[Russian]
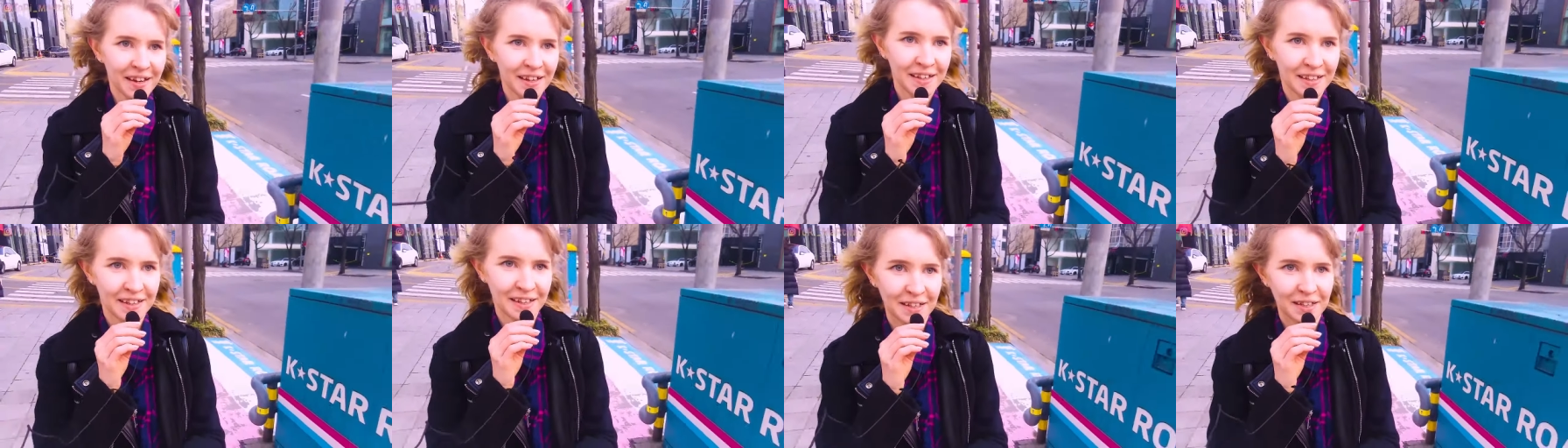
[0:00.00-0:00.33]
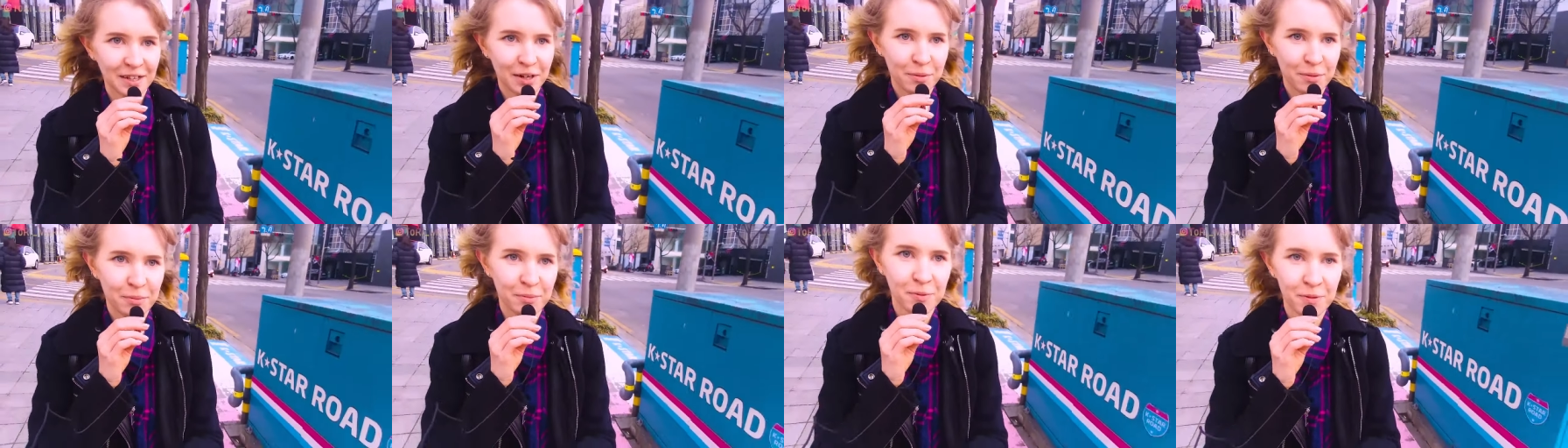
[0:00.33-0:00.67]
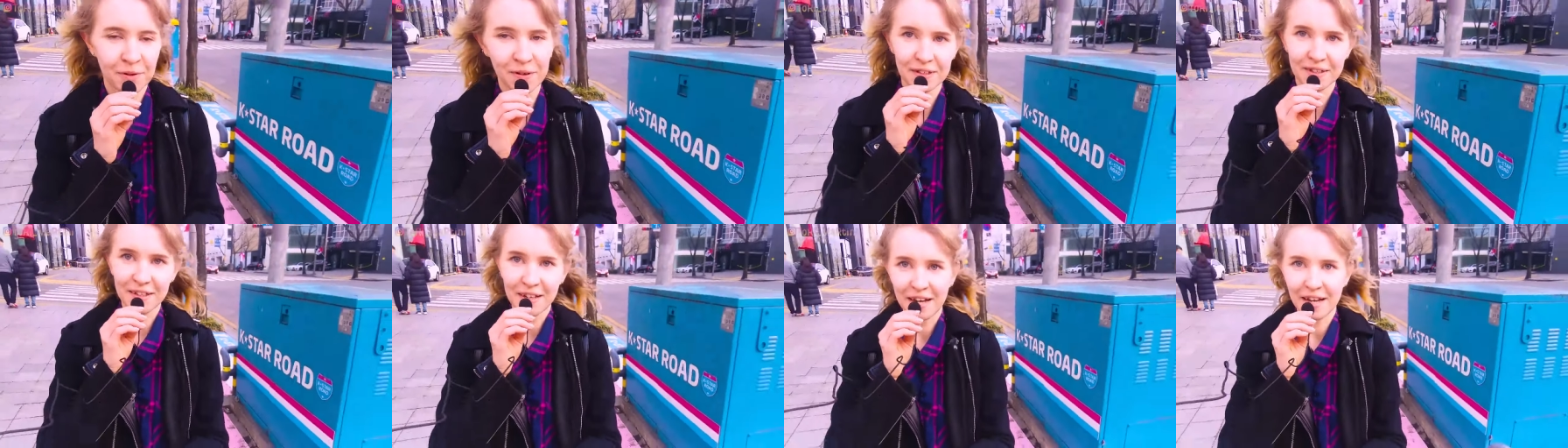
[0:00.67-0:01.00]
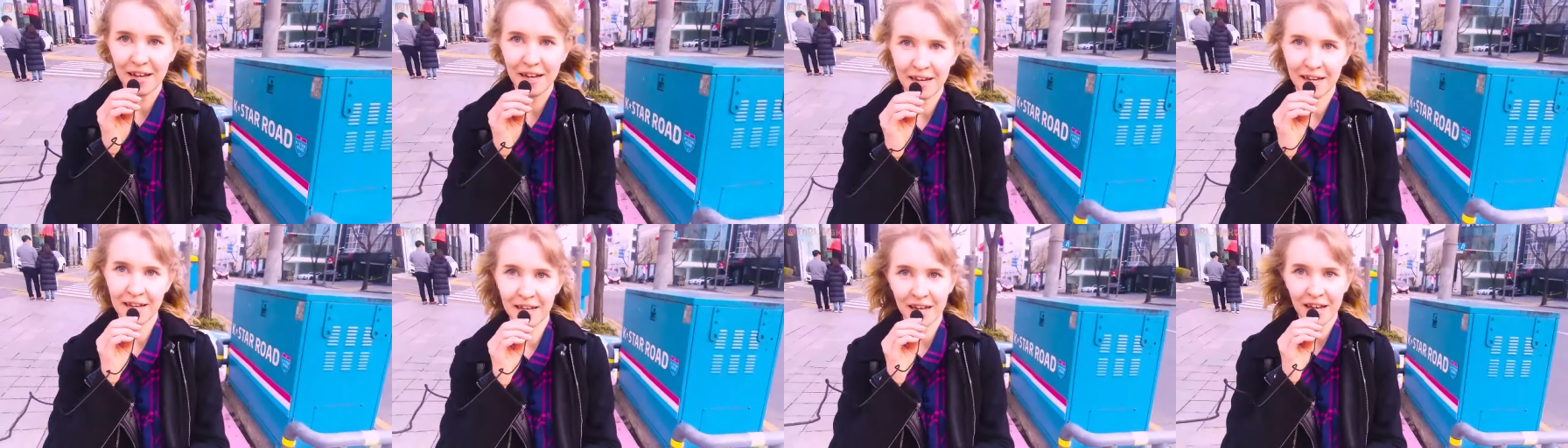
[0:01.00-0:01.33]
на тропу, где
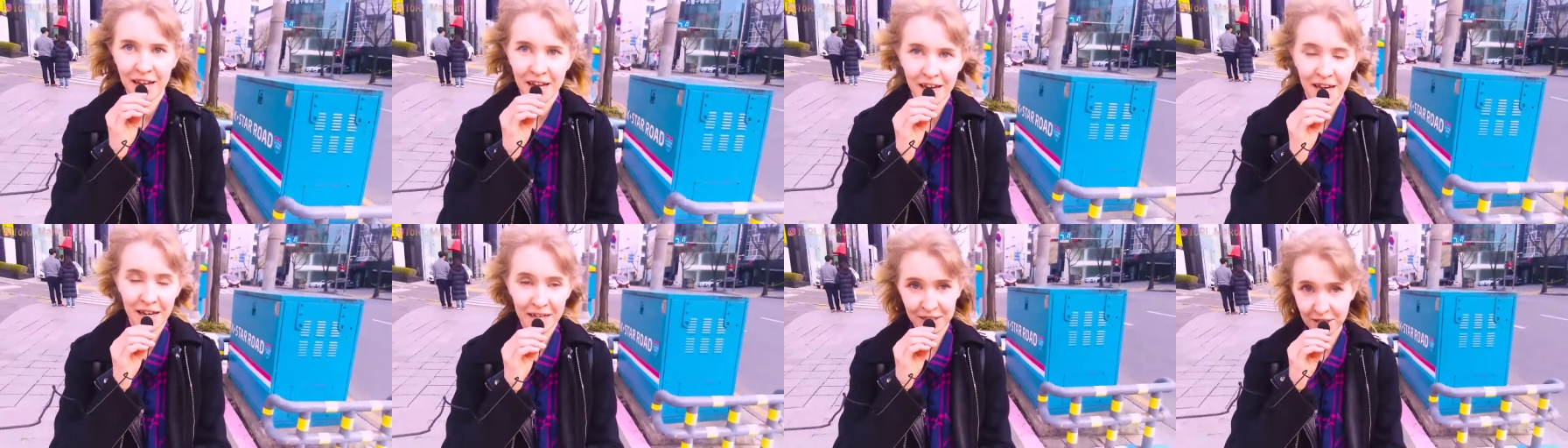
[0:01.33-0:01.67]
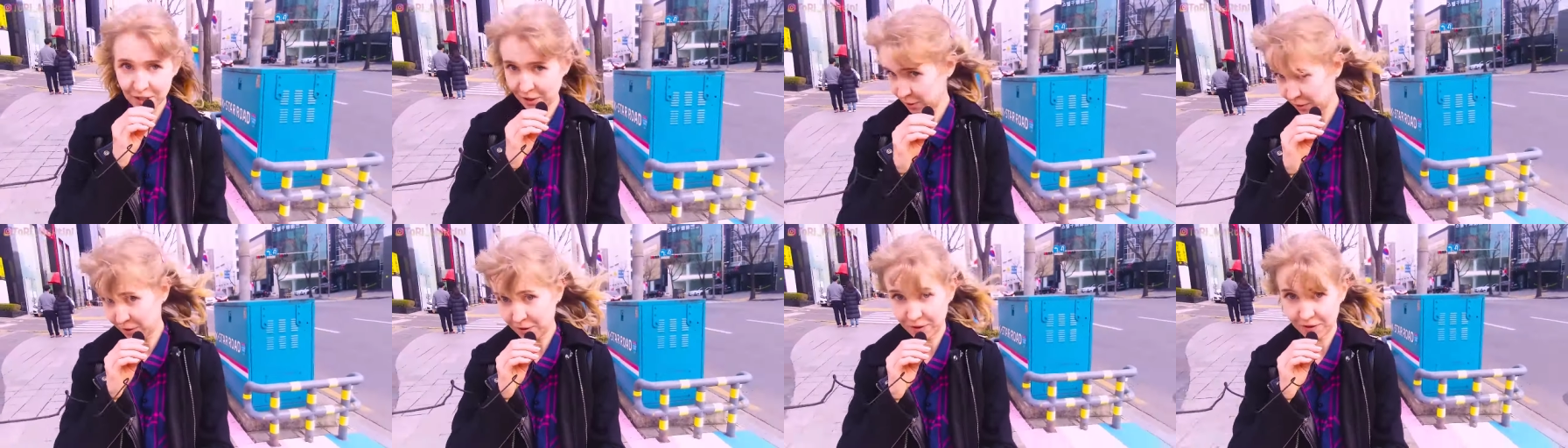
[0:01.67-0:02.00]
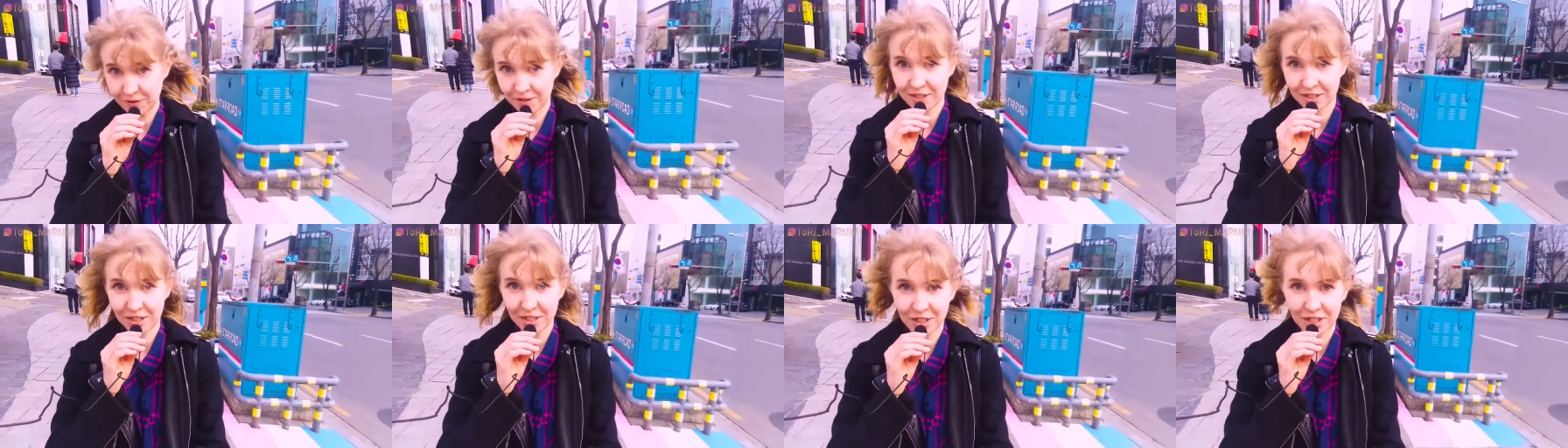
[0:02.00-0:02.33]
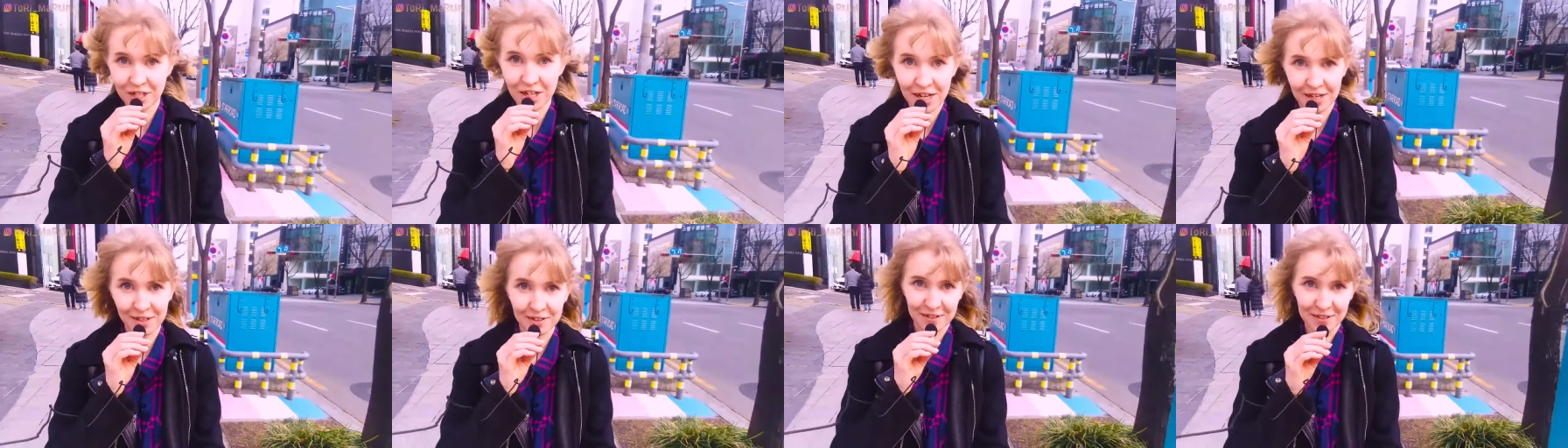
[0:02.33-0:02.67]
эти куклы
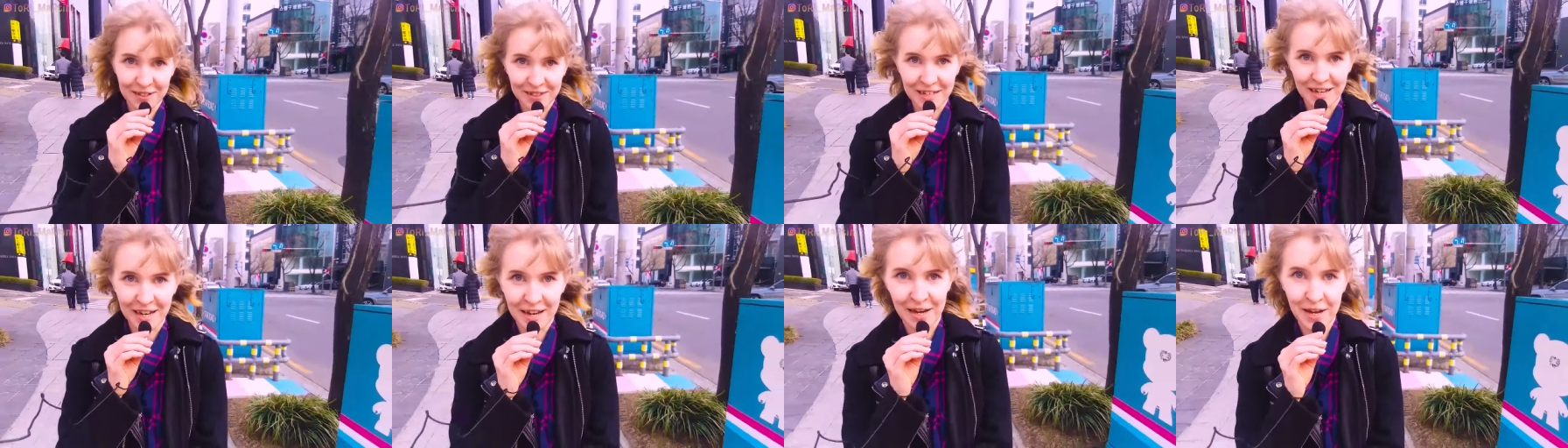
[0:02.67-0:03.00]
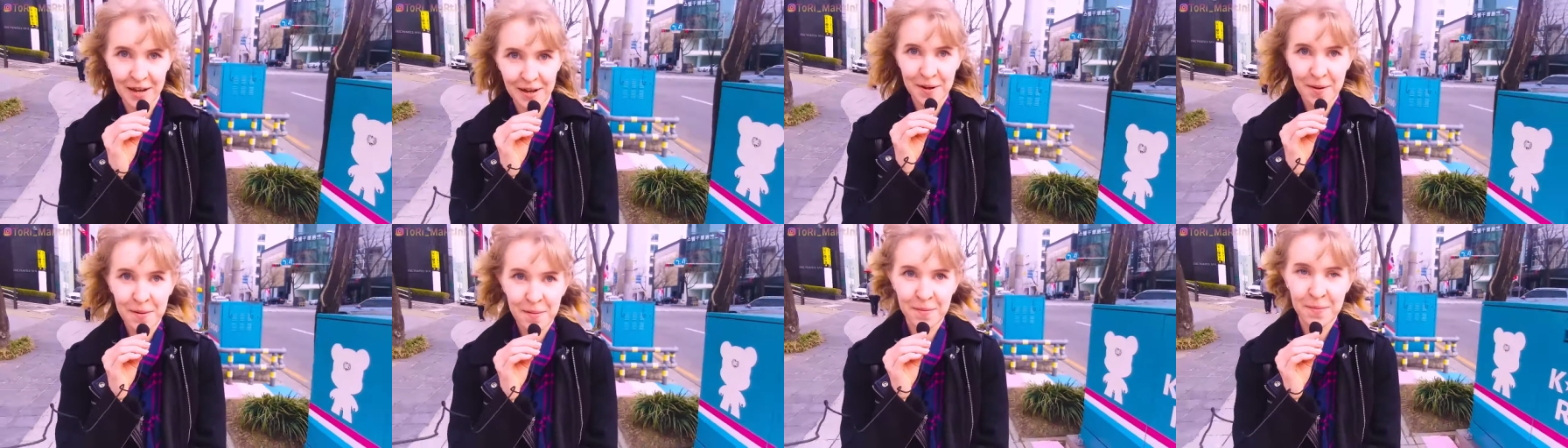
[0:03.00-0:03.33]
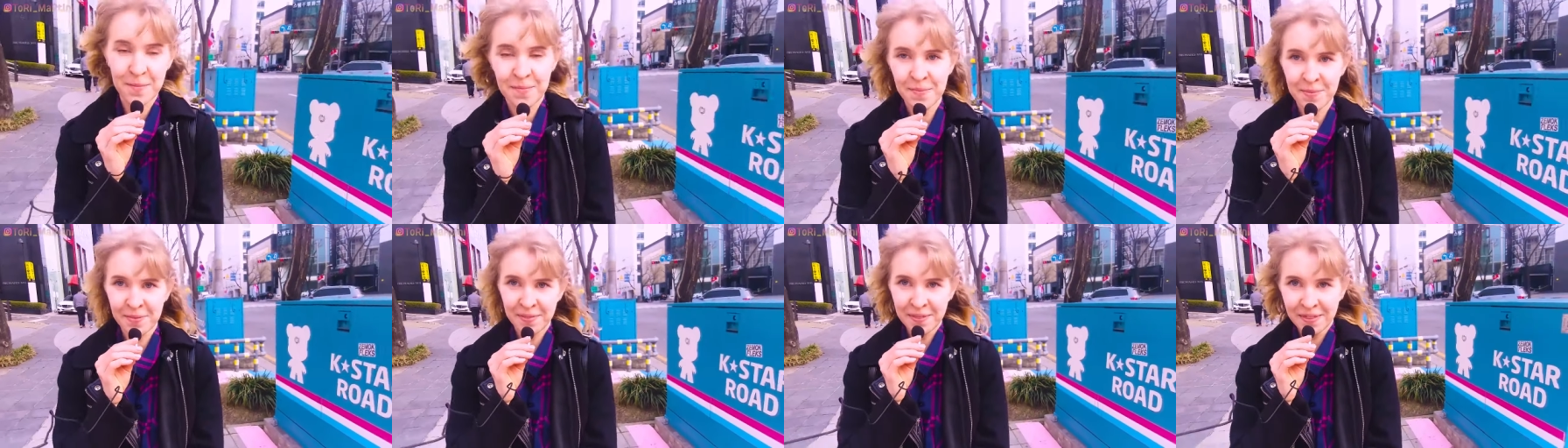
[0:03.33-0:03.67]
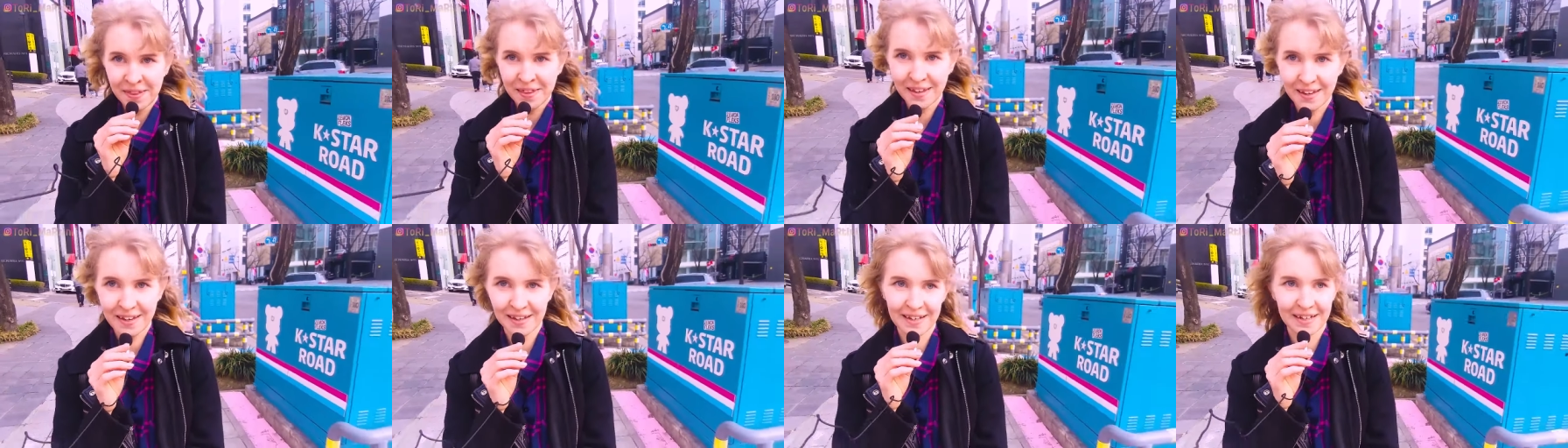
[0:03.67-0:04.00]
встречаются
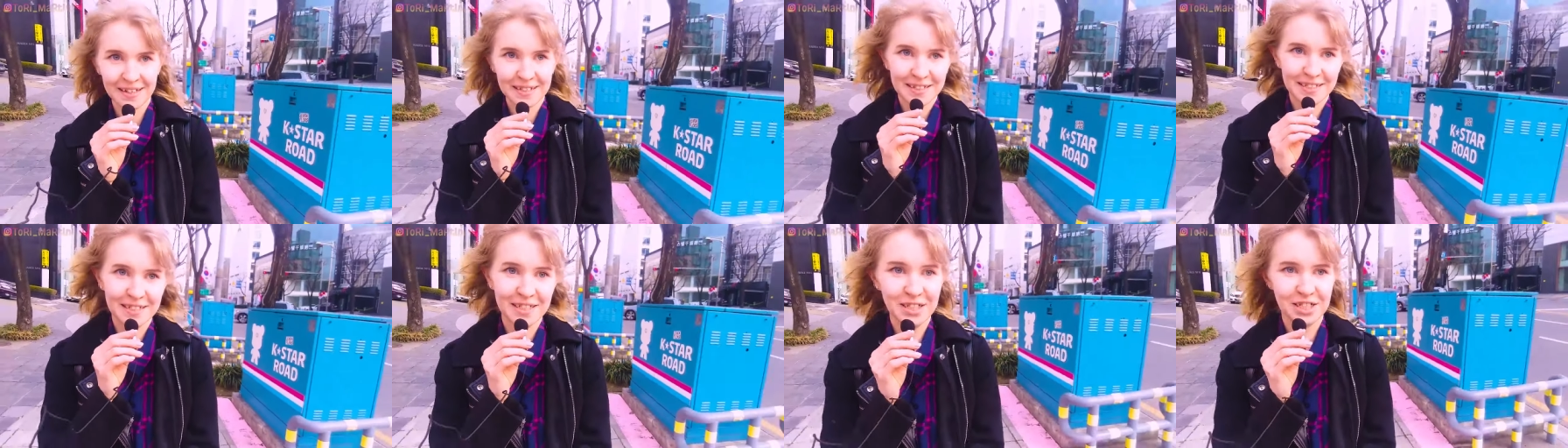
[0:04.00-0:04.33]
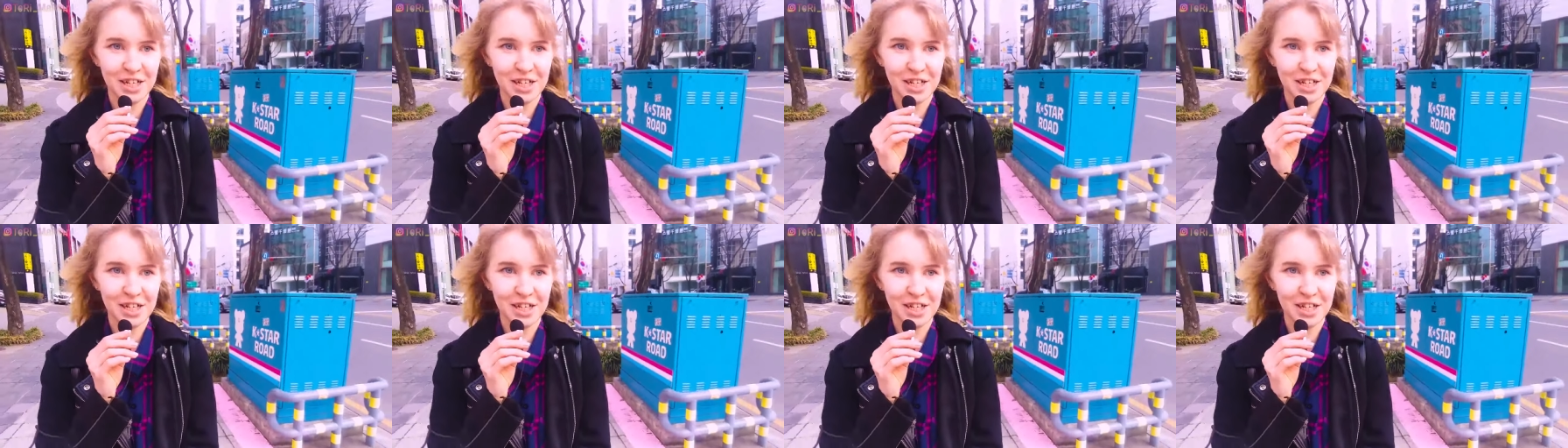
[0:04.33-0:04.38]
гораздо